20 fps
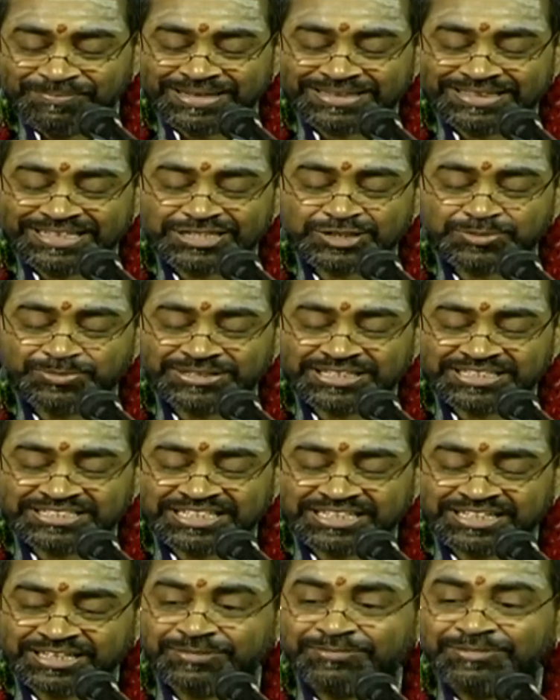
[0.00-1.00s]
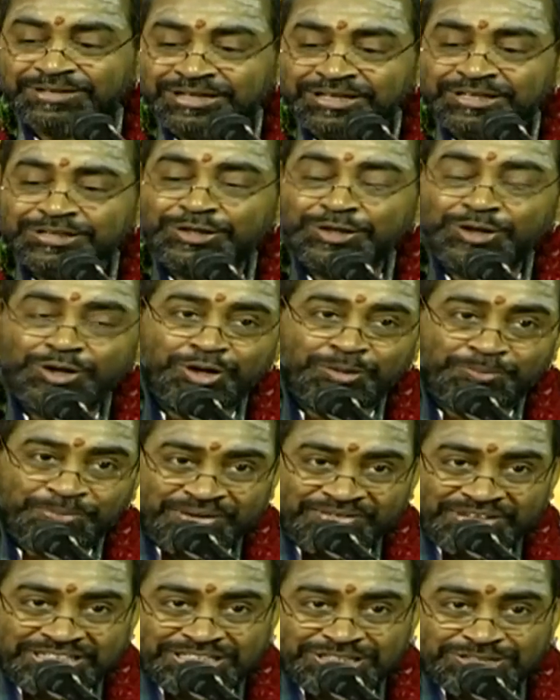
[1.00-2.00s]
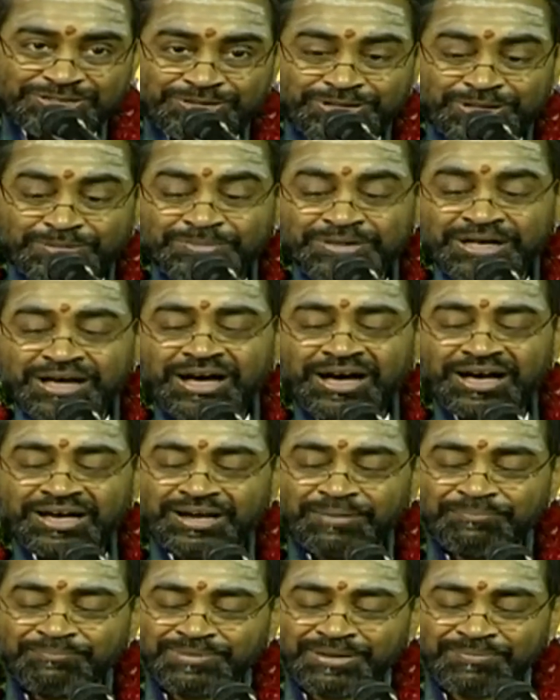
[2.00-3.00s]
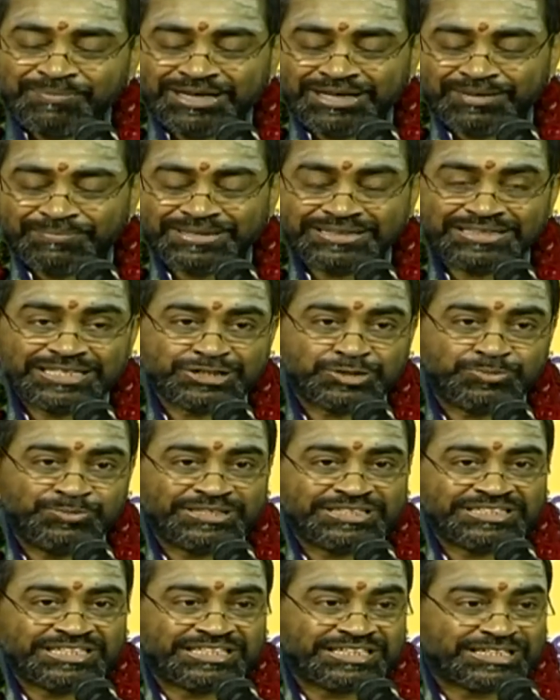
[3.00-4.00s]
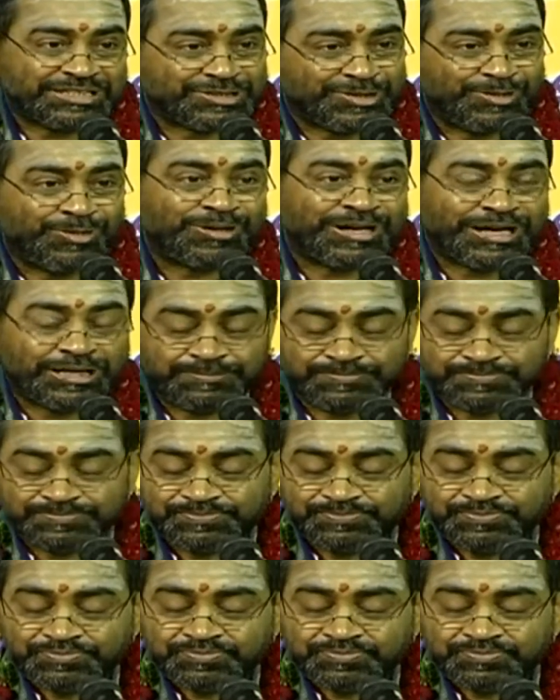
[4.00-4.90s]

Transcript: మందస్మిత శతకం దీనిలోకి ప్రవేశిస్తున్నాం ఆ రమ్యమైన మందస్మిత శతక శ్లోకాలు